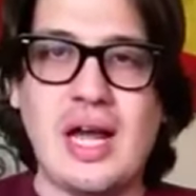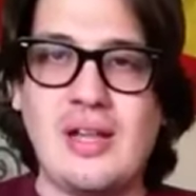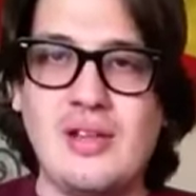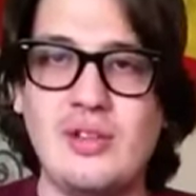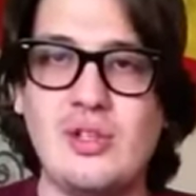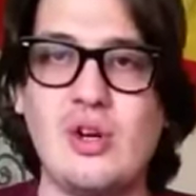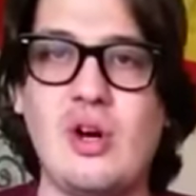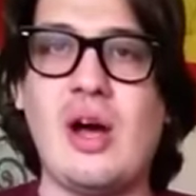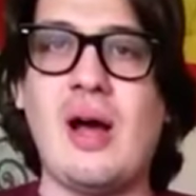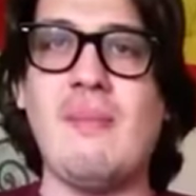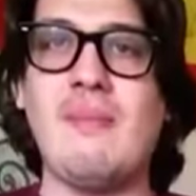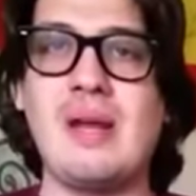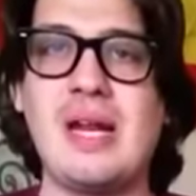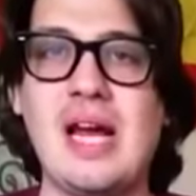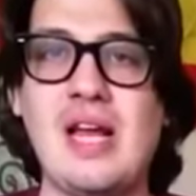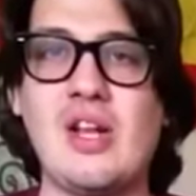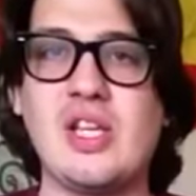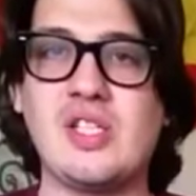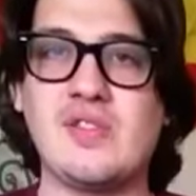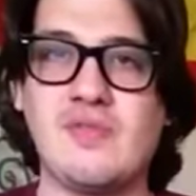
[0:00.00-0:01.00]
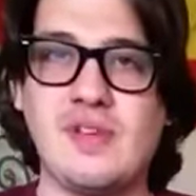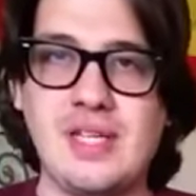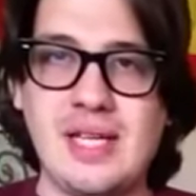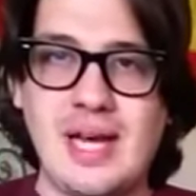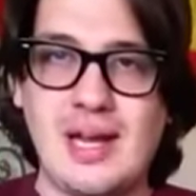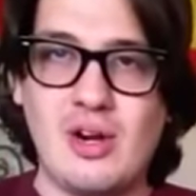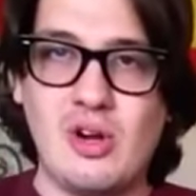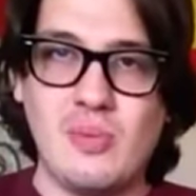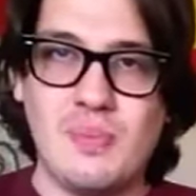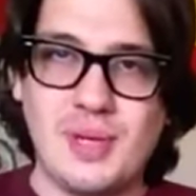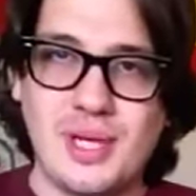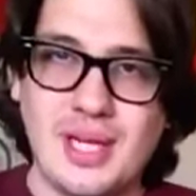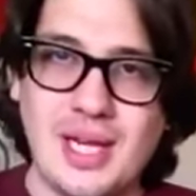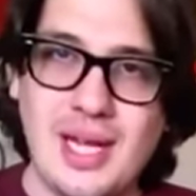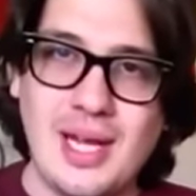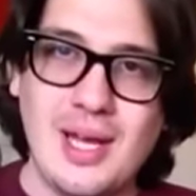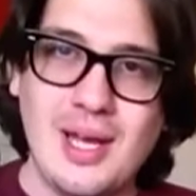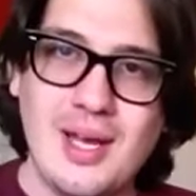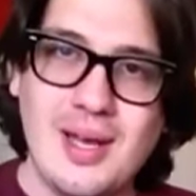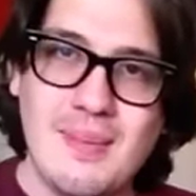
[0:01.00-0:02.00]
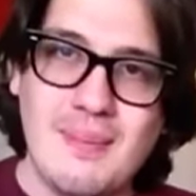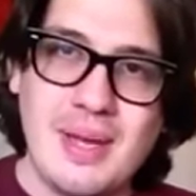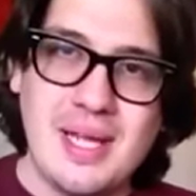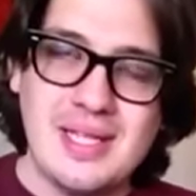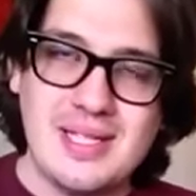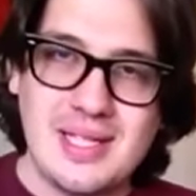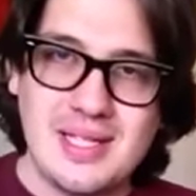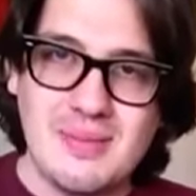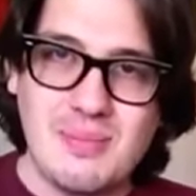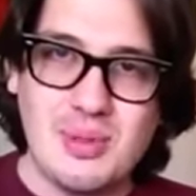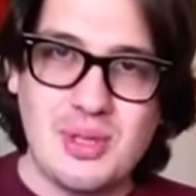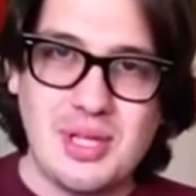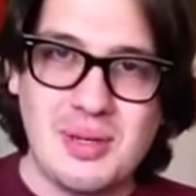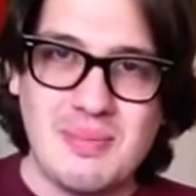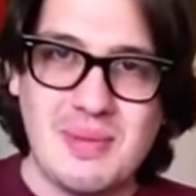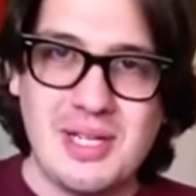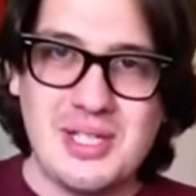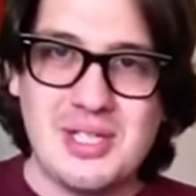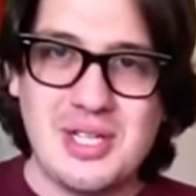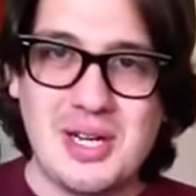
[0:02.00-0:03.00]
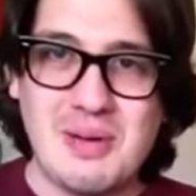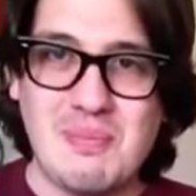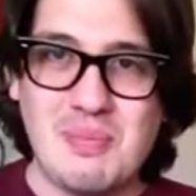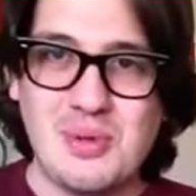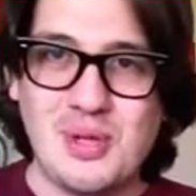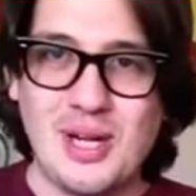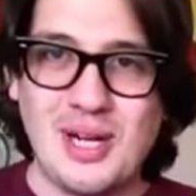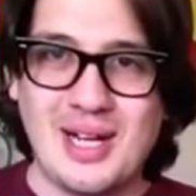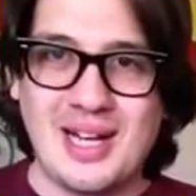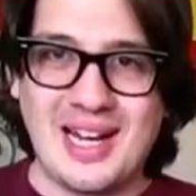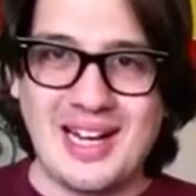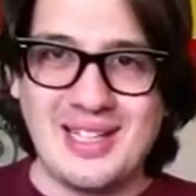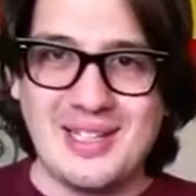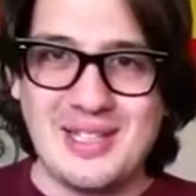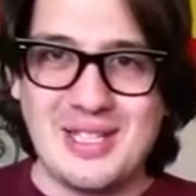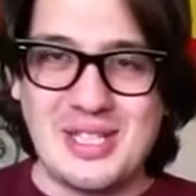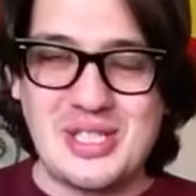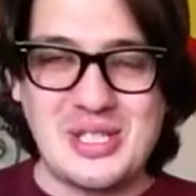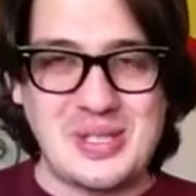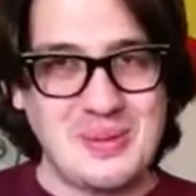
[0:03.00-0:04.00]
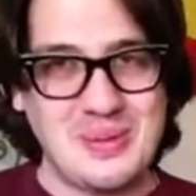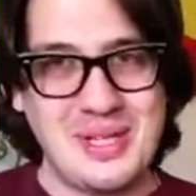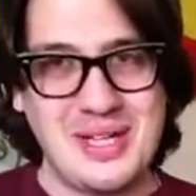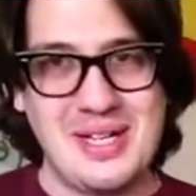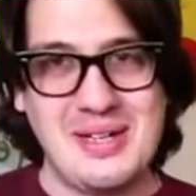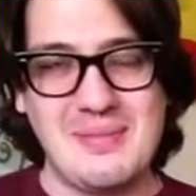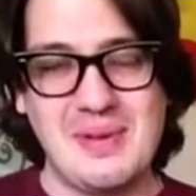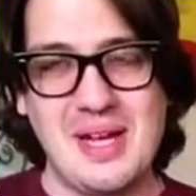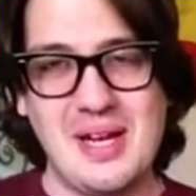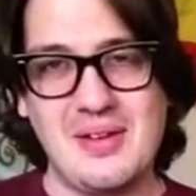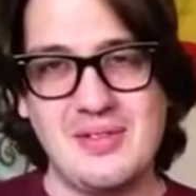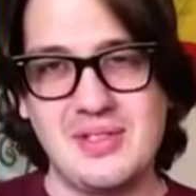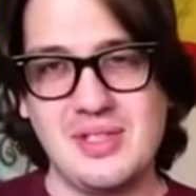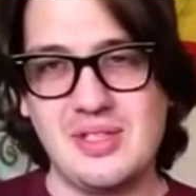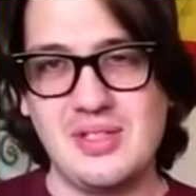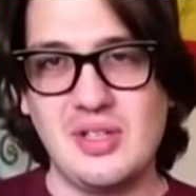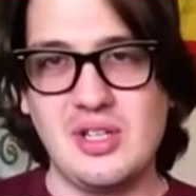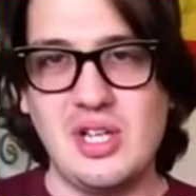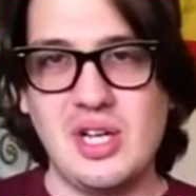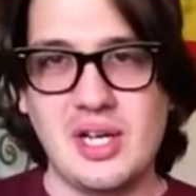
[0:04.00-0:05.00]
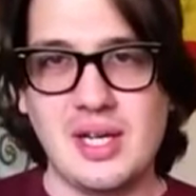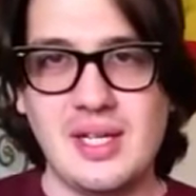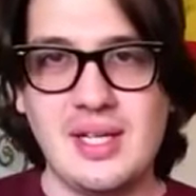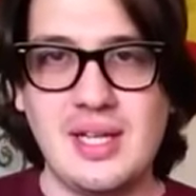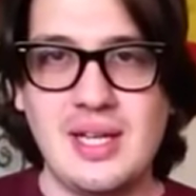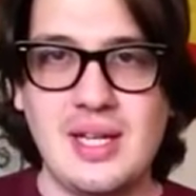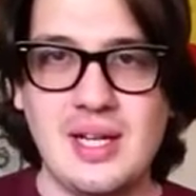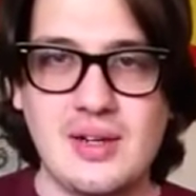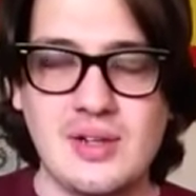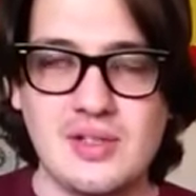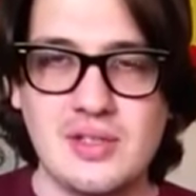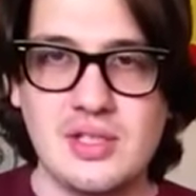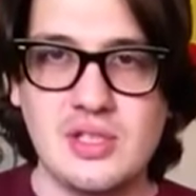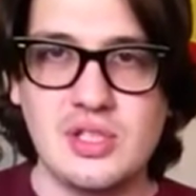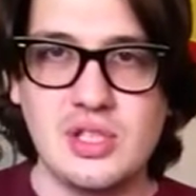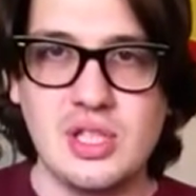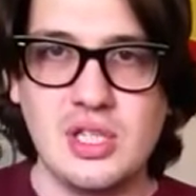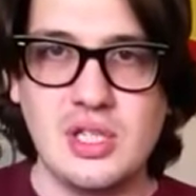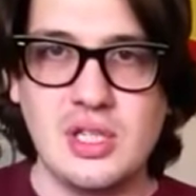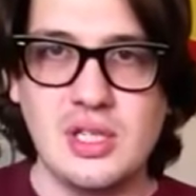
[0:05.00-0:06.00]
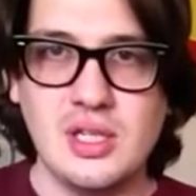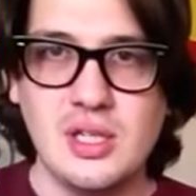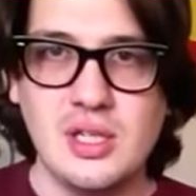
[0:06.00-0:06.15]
andrò a Milano a sfidarlo perché pensa di poter mangiare più del grandissimo del livello, signore, il re degli arrosticini